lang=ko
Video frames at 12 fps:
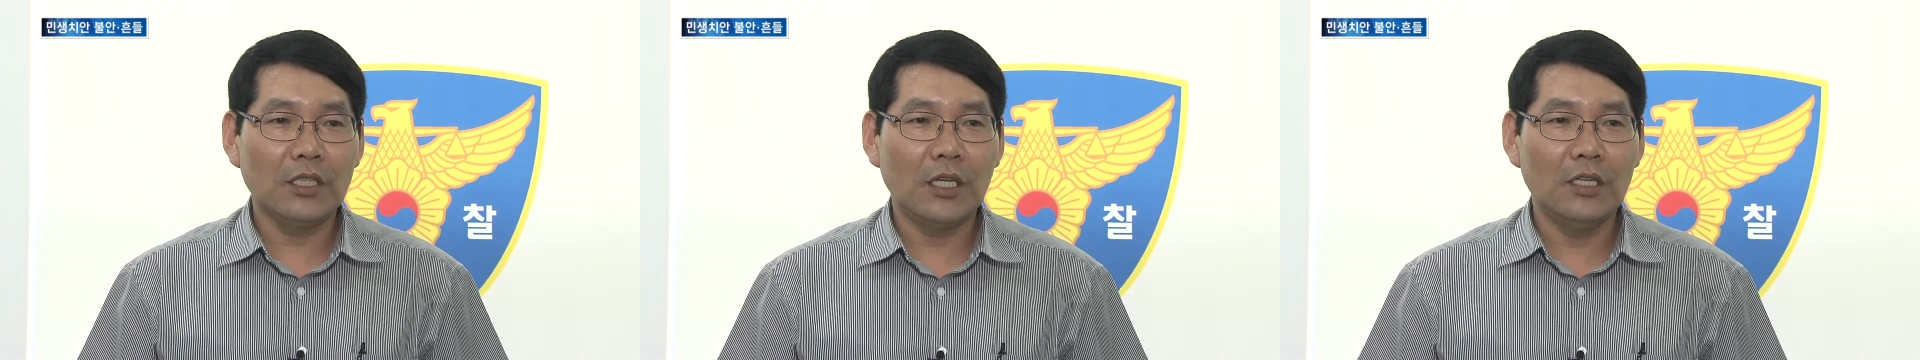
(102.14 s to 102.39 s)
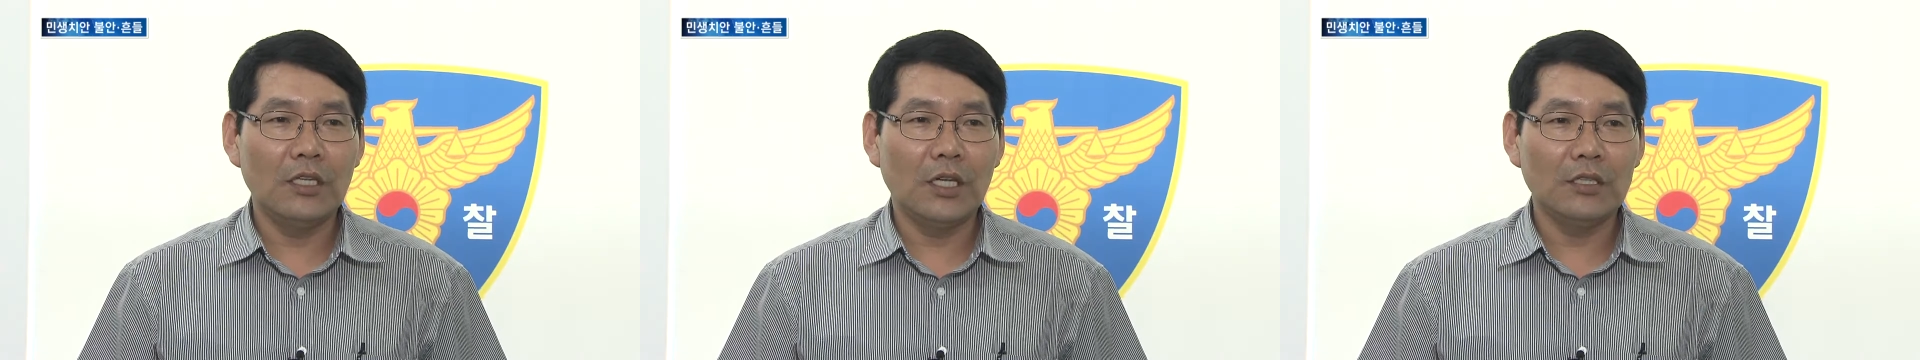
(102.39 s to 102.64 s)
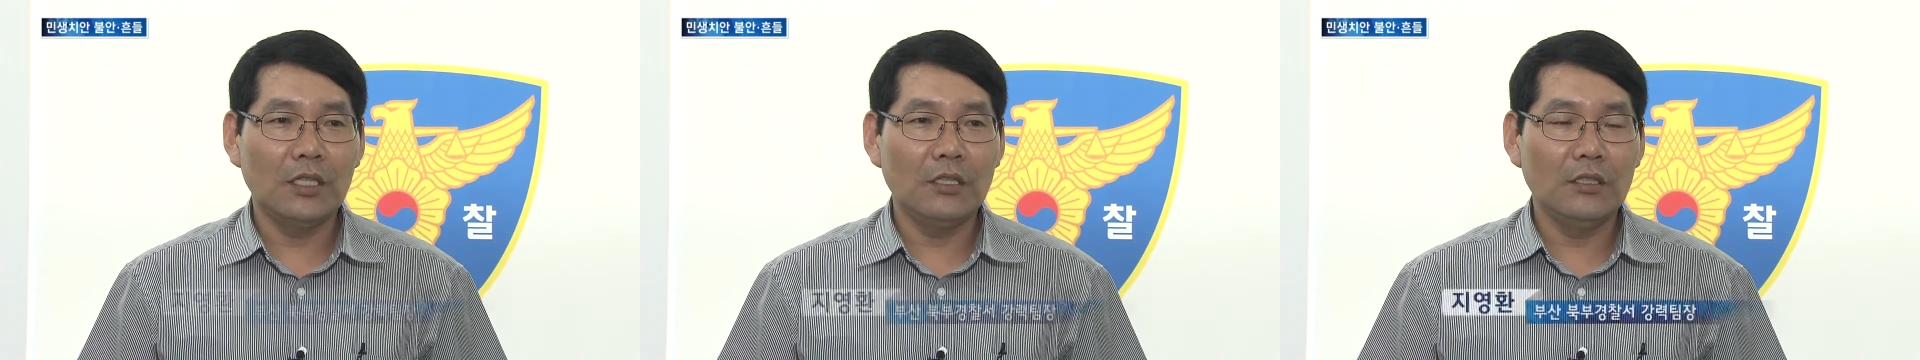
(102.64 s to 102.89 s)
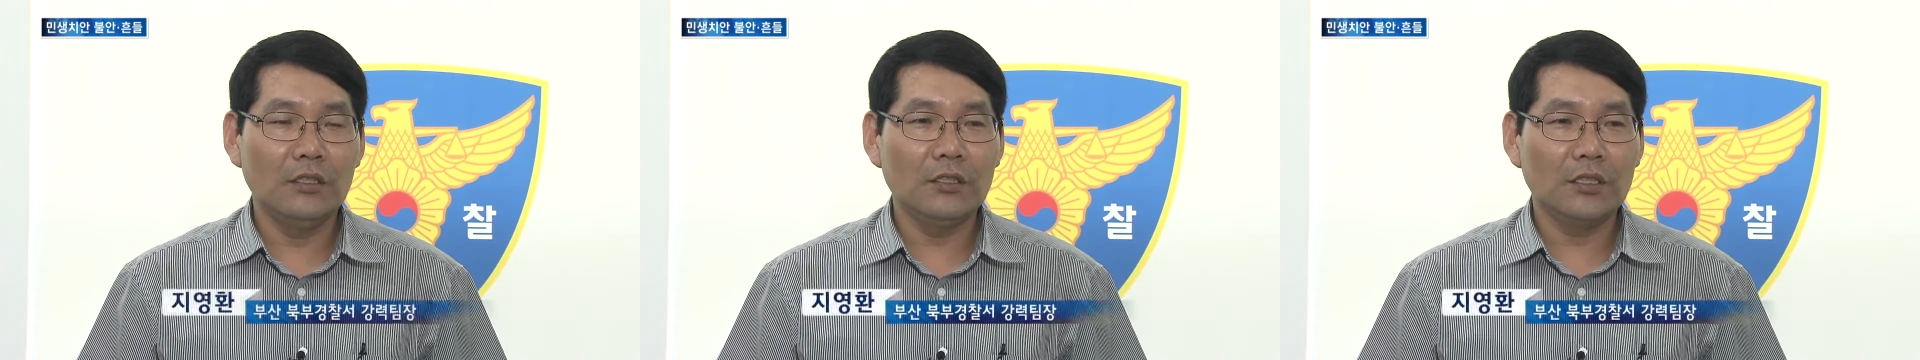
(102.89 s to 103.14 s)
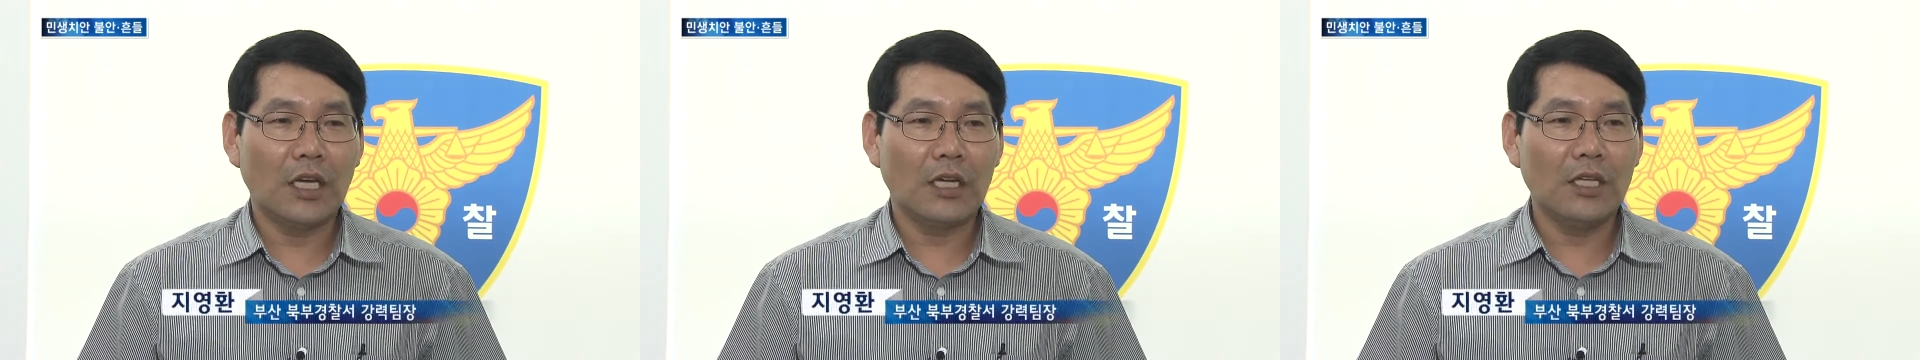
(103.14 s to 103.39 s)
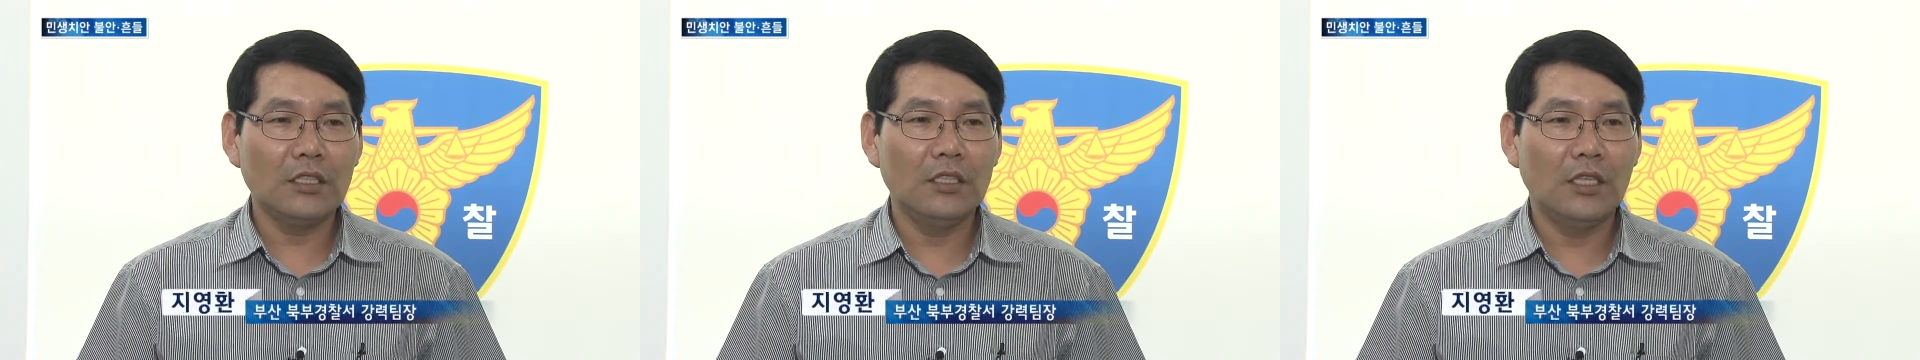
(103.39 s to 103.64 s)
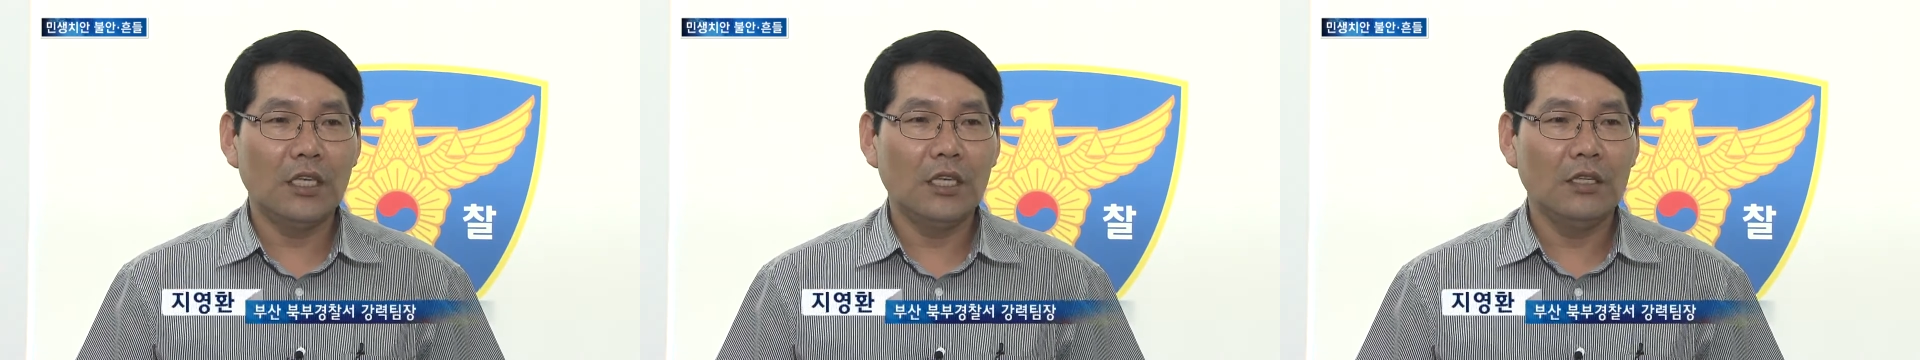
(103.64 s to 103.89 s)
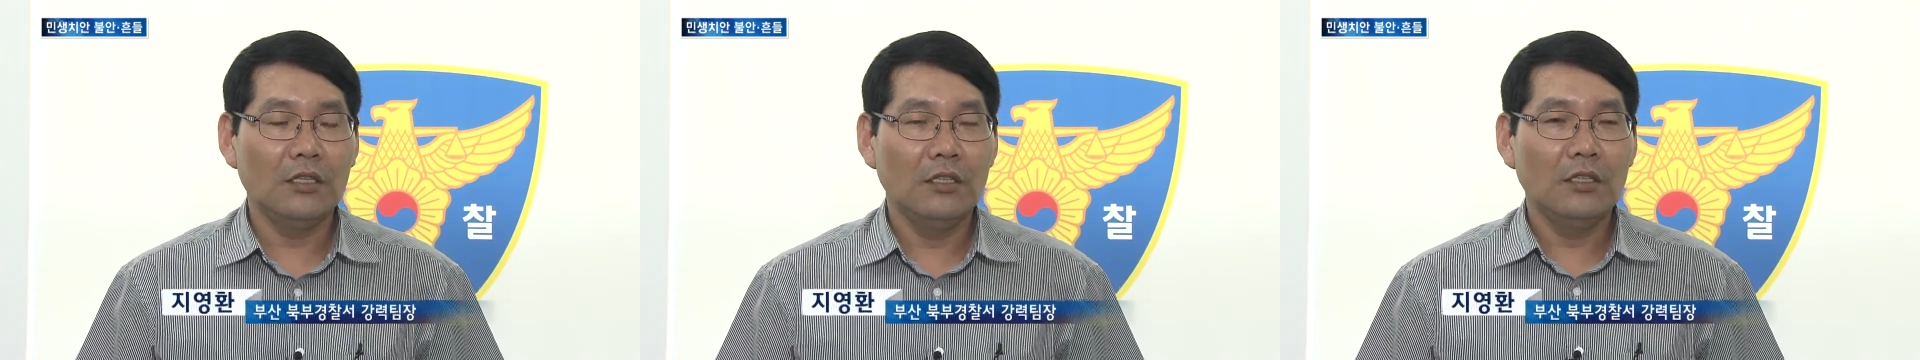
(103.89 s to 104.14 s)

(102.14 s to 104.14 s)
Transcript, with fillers: 촬영 안 되는 사각지대에